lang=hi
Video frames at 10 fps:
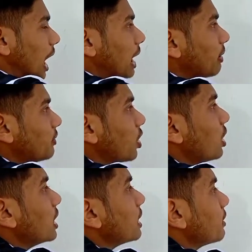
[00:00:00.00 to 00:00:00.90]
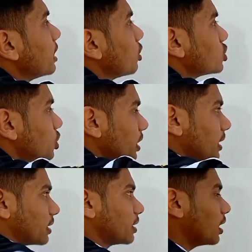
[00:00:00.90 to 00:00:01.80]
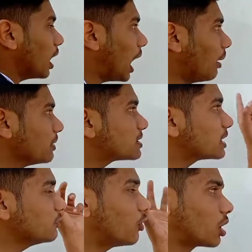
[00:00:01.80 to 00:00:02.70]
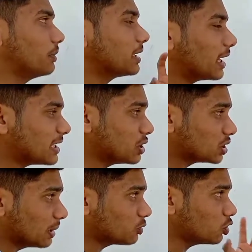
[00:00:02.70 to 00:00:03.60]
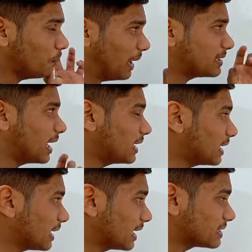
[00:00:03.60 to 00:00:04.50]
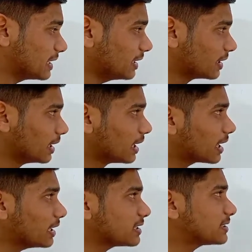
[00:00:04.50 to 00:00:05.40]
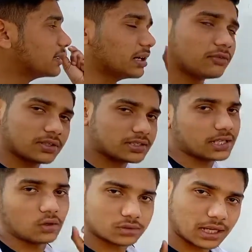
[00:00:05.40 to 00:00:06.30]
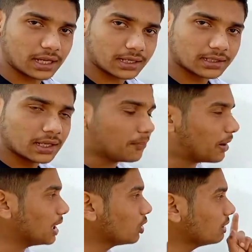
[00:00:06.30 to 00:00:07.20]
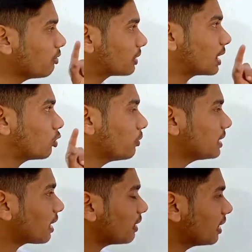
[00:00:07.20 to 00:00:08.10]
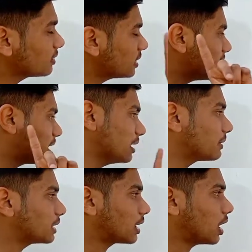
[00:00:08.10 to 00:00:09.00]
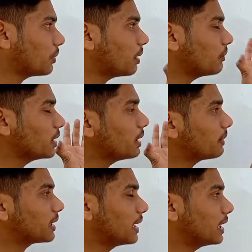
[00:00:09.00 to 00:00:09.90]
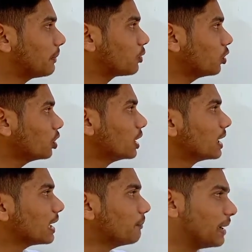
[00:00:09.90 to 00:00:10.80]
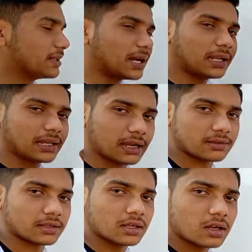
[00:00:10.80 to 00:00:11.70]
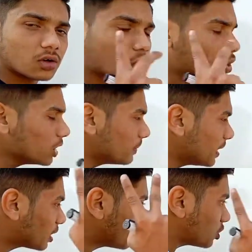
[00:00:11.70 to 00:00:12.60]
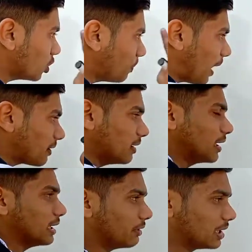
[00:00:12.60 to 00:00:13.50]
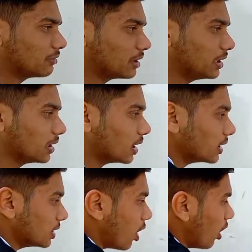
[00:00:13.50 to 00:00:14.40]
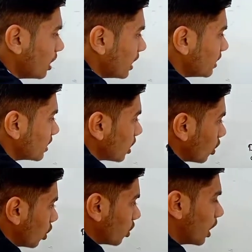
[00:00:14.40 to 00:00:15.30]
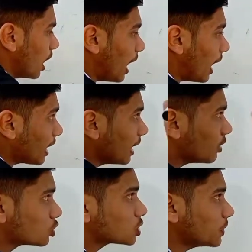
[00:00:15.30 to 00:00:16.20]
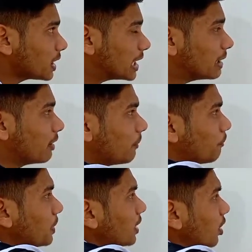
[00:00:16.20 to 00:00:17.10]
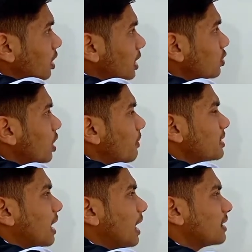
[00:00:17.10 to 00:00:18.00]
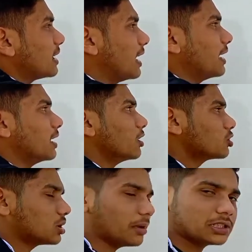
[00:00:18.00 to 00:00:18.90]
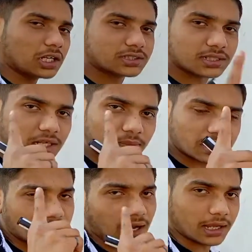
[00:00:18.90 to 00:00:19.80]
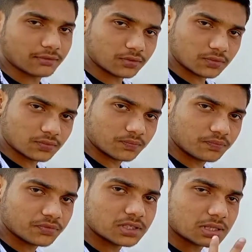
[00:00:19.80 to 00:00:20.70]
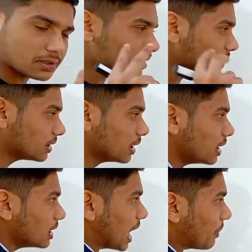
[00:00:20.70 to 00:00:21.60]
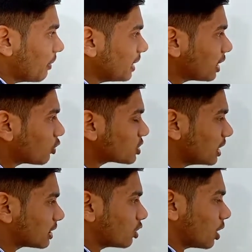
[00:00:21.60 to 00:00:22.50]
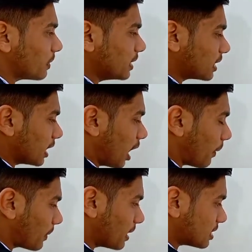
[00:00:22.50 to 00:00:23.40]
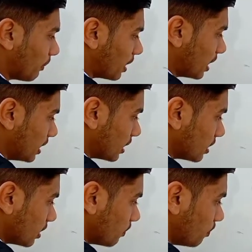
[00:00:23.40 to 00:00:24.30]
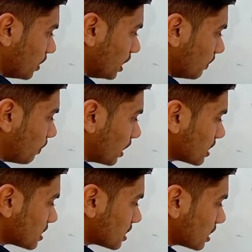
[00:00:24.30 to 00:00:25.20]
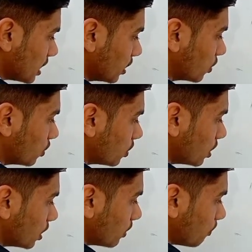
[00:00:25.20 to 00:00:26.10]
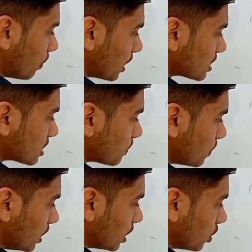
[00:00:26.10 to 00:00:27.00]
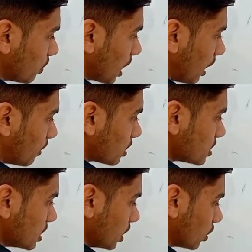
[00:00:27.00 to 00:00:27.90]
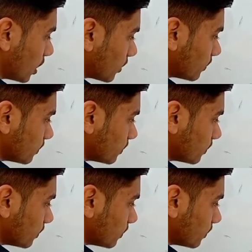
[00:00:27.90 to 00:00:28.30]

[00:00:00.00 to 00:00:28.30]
अब हम नॉन लीनियर अंदर घुस चुके हैं अब इसकी फॉर्मेट कैसे होती है हम उसको पहचानेंगे कैसे कि ये स्टैंडर्ड वन से होता है पहले ओनली व्यू बता रहा हूँ अभी करने का तरीका नहीं बता रहा अभी हम ये बताएंगे आपको हम पहचानेंगे कैसे कोई भी इक्वेशन हो पार्सल डेरिवेटिव की नॉन लीनियर हो अगर उसमें केवल पी और क्यू का मसाला दिखे तो समझ जाओ स्टैंडर्ड वन का है समझ गए यहाँ पे मैंने एक क्वेश्चन लिखता हूँ यहाँ पे देखिए आपके एग्जाम्पल के लिए पी प्लस क्यू प्लस पी क्यू बराबर ज़ीरो है